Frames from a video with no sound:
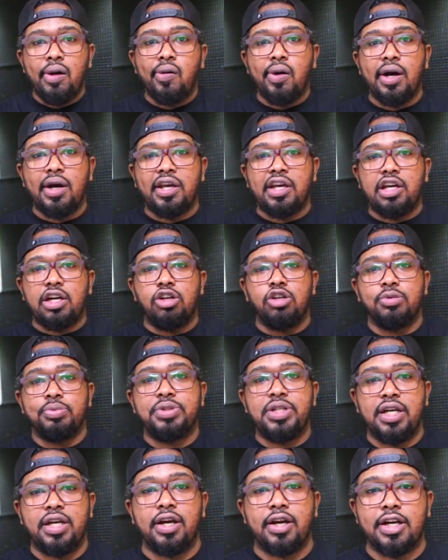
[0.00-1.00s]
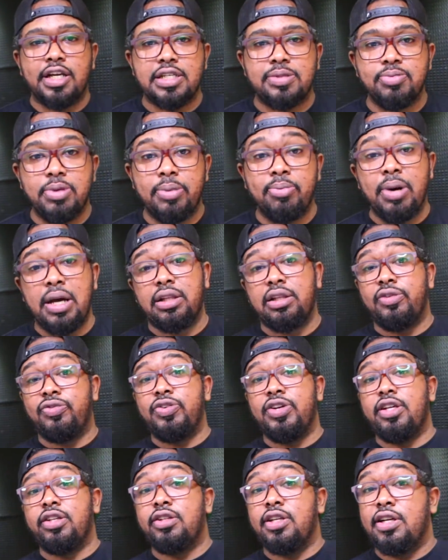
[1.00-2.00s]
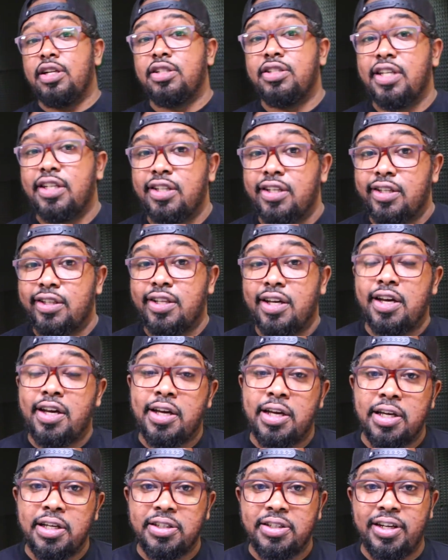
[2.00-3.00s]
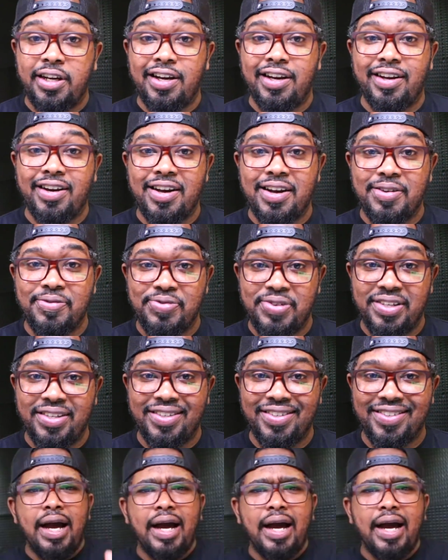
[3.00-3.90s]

واخيرا وبشكل رسمي باتل فيد الجديدة شعارها في